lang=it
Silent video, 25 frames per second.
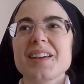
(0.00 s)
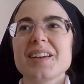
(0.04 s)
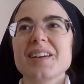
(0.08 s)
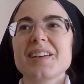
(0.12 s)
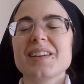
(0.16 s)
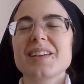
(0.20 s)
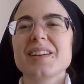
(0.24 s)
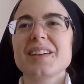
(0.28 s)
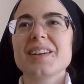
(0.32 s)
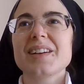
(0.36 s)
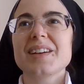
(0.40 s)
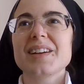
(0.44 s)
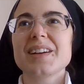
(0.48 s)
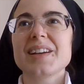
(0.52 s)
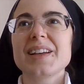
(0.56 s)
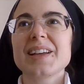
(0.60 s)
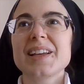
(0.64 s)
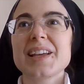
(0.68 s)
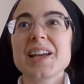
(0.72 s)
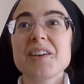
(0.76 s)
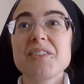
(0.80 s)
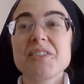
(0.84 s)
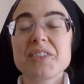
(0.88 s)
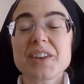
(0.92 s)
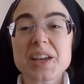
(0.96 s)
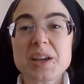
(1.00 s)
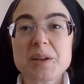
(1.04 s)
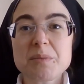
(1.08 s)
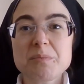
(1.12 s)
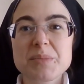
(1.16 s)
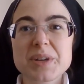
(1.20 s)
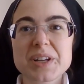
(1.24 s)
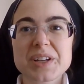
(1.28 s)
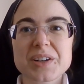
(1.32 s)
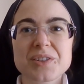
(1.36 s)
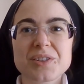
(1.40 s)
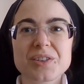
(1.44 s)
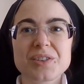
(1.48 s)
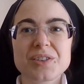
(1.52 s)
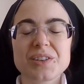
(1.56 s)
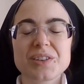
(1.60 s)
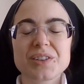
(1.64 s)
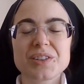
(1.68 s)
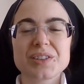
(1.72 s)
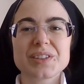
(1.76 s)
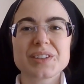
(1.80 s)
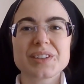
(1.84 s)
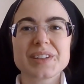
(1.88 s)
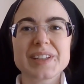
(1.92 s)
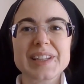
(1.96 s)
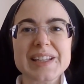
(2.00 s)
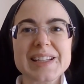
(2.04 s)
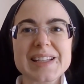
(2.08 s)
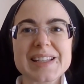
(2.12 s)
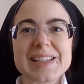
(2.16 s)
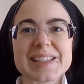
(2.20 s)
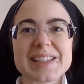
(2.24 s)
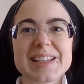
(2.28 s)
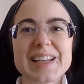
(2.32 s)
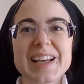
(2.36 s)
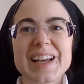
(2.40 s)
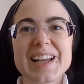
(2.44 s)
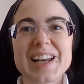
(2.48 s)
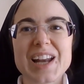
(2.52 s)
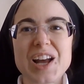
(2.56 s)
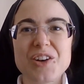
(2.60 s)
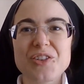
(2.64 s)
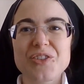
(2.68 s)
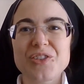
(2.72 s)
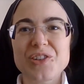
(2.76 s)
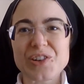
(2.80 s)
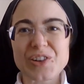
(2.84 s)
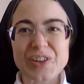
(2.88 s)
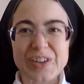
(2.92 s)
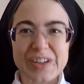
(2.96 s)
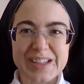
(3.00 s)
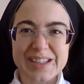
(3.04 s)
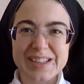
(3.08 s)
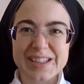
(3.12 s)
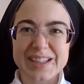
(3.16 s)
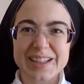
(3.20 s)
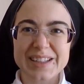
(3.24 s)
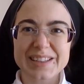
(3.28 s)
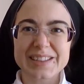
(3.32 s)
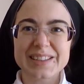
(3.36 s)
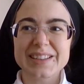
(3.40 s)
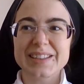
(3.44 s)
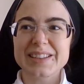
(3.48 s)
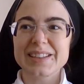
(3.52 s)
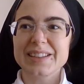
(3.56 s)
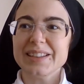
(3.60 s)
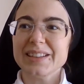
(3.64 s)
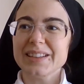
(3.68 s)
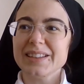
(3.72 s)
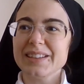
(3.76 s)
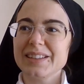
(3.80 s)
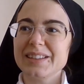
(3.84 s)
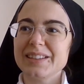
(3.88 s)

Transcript: eh, che avrebbero in sé la forza di,